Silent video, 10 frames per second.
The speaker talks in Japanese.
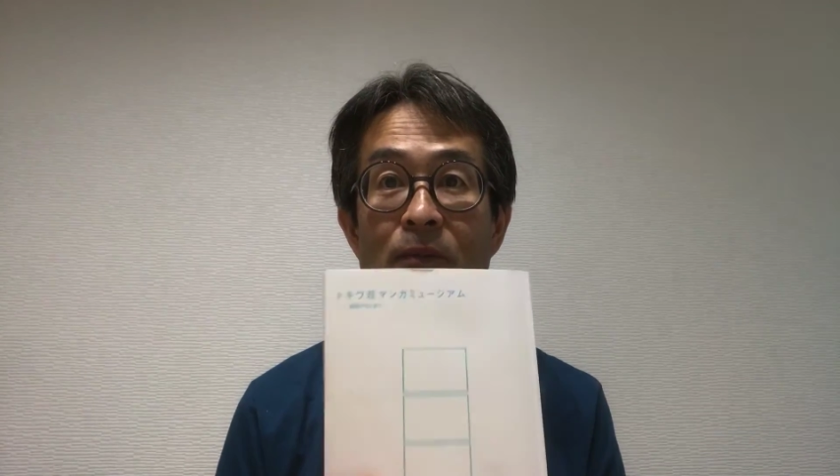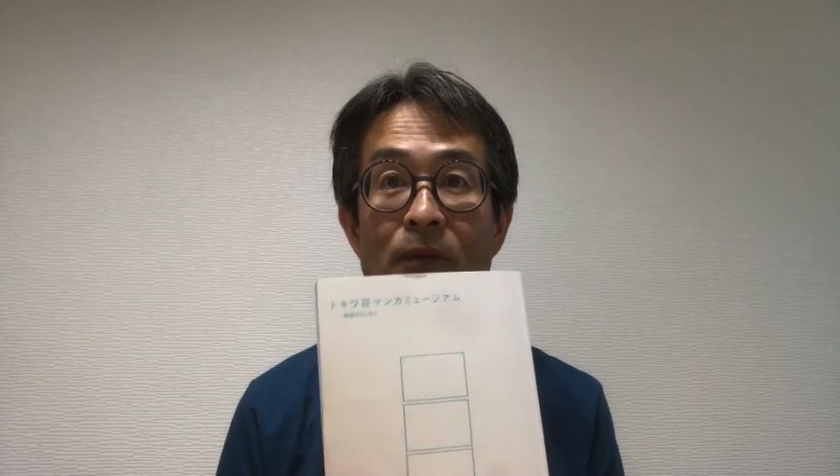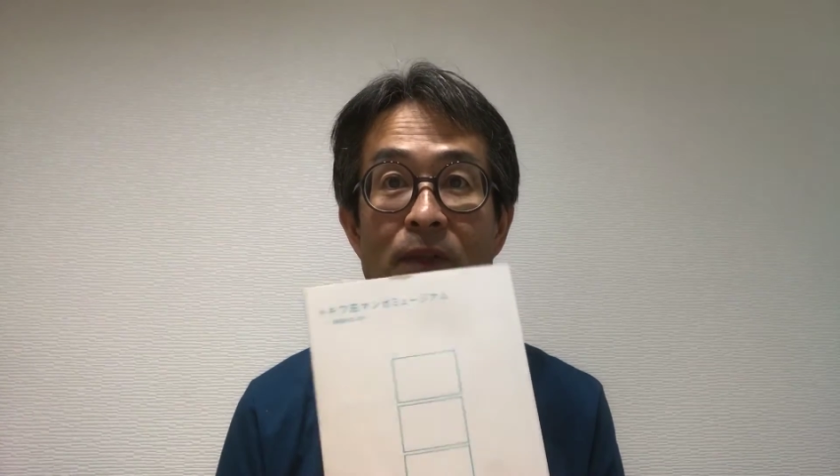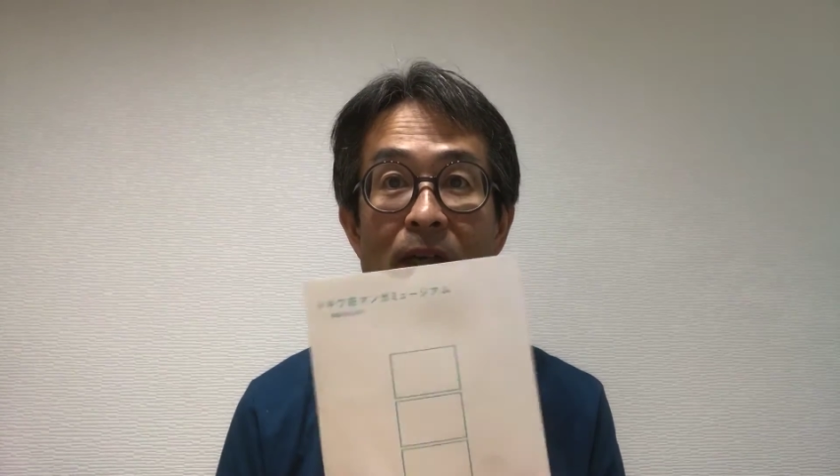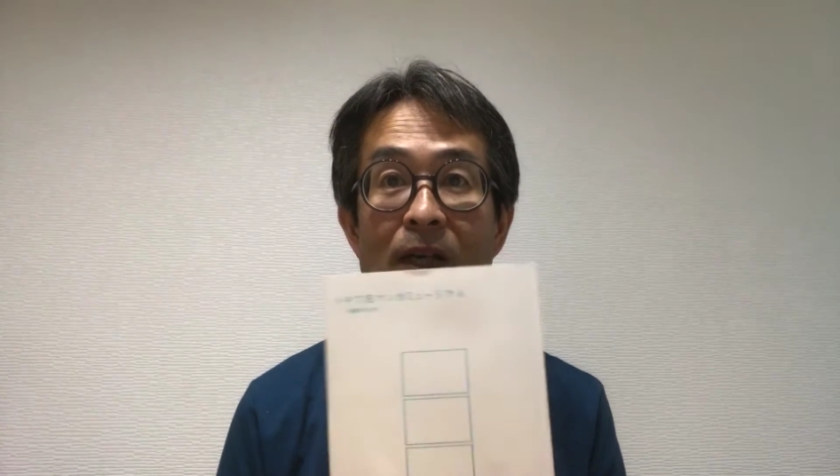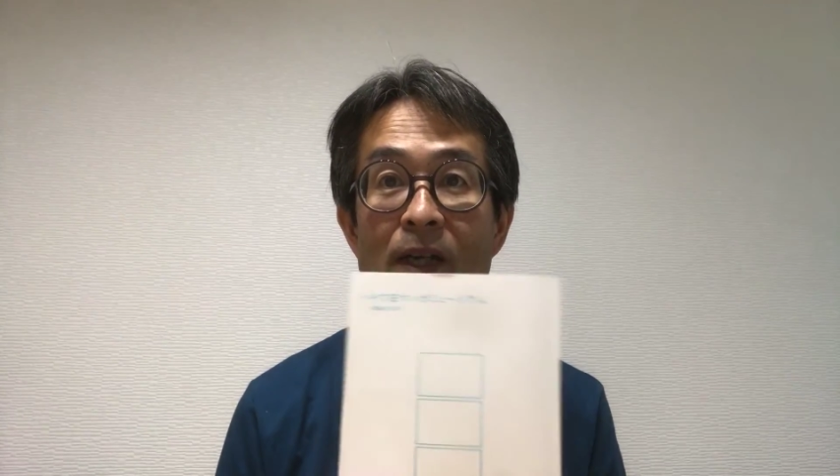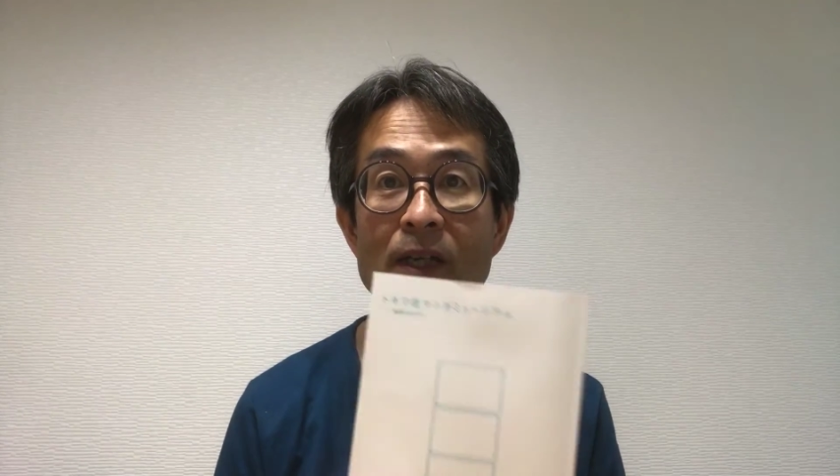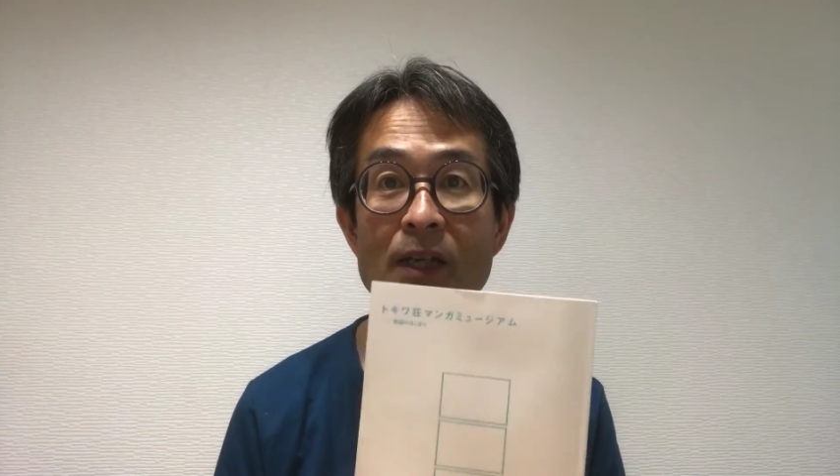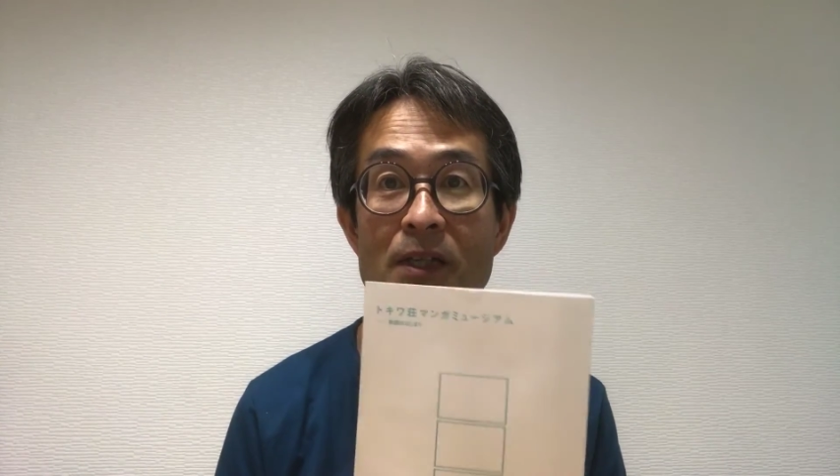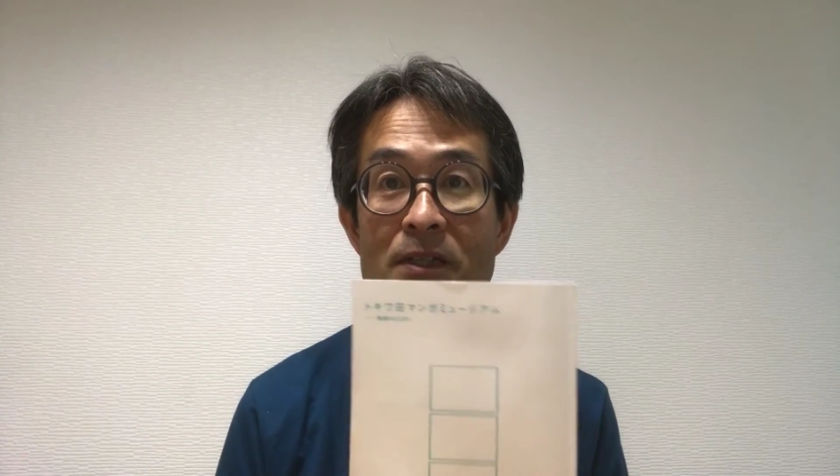も高井
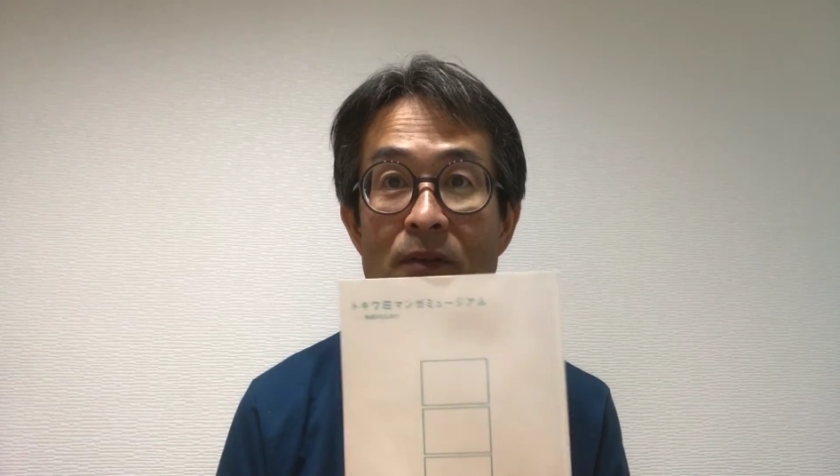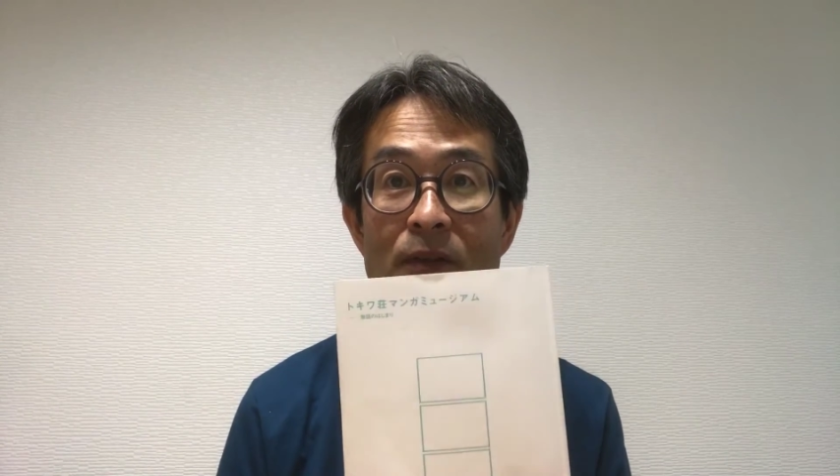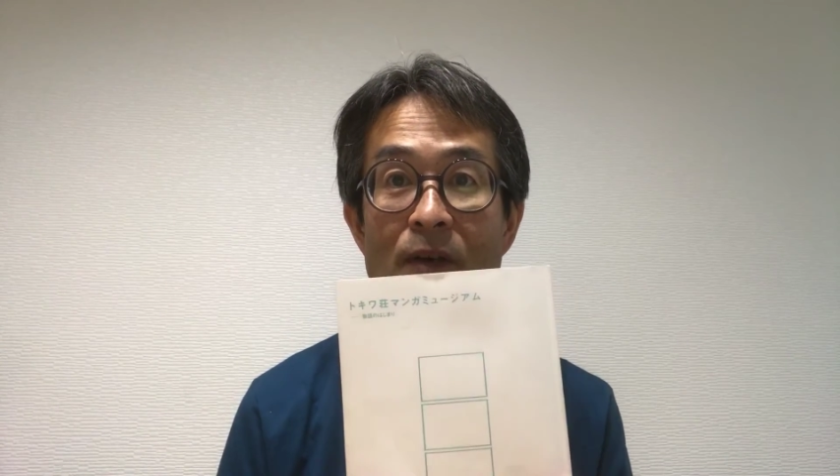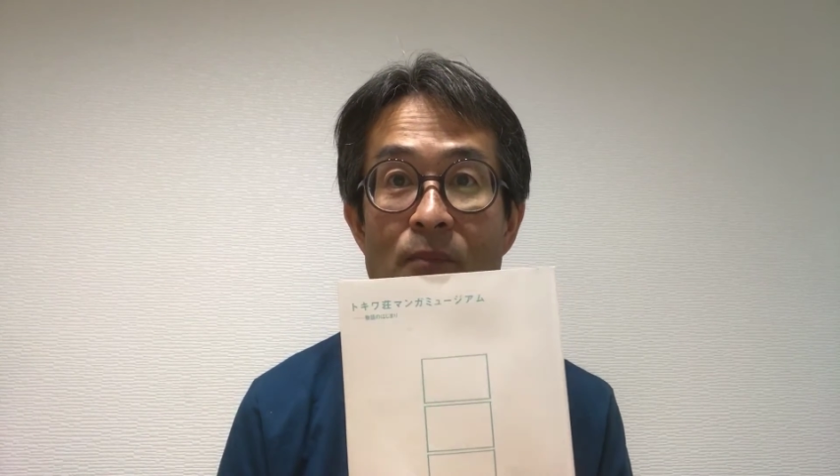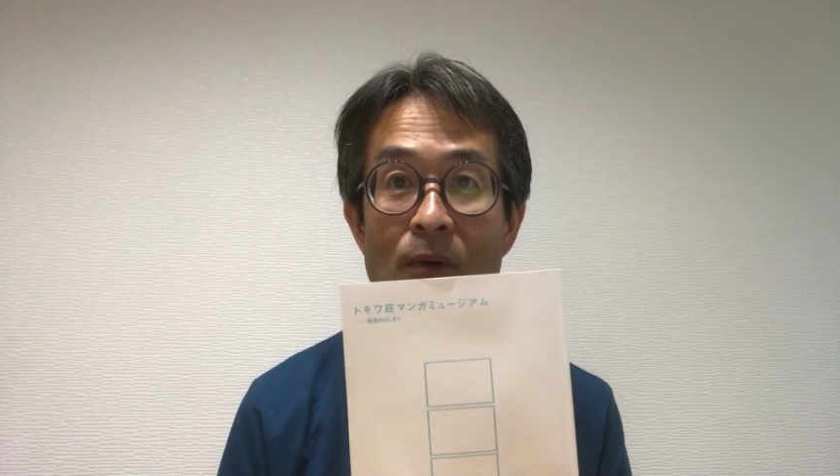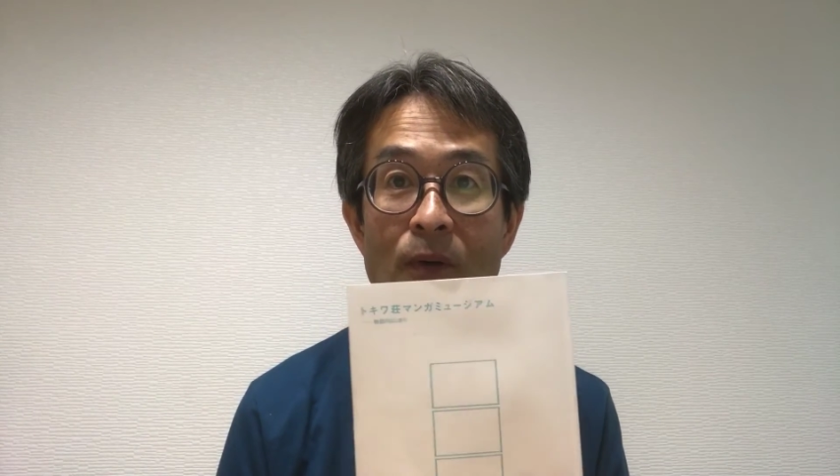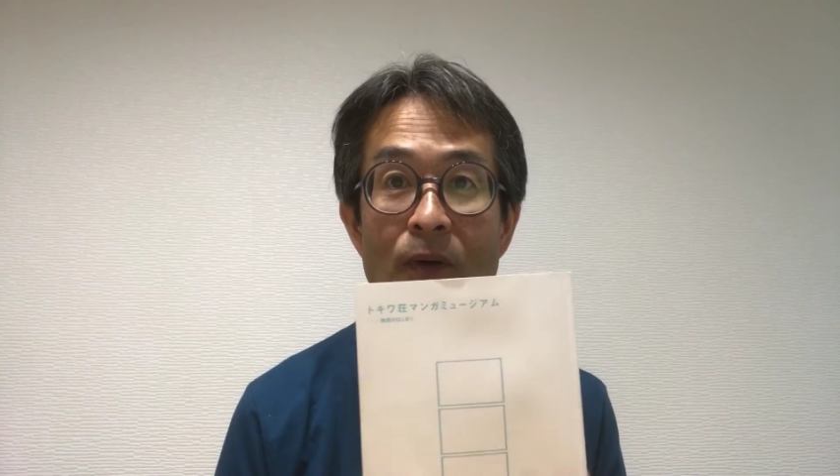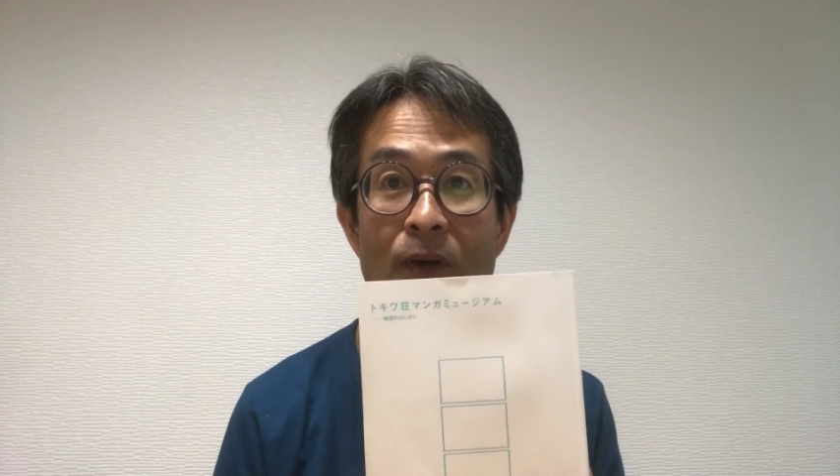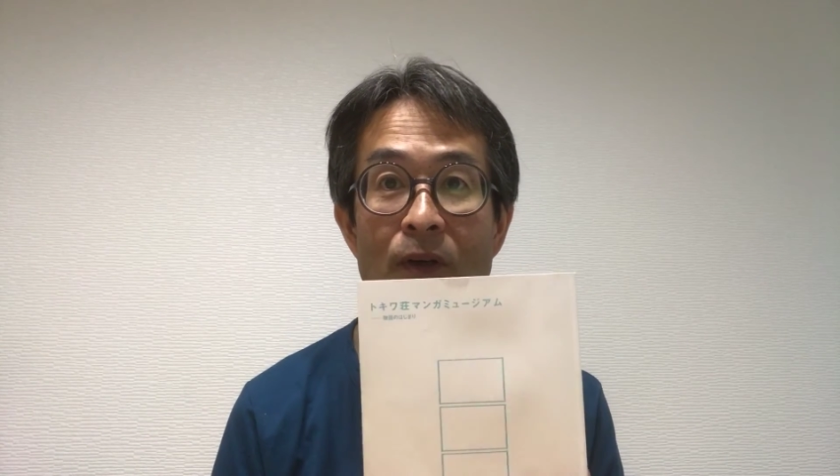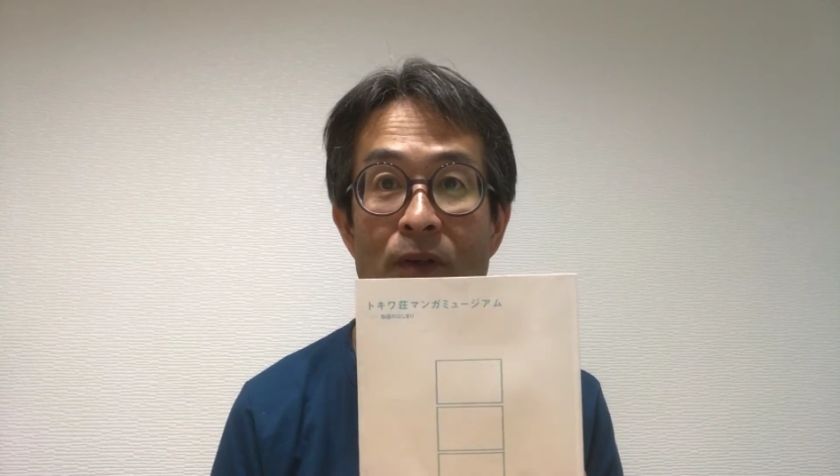健一郎さんも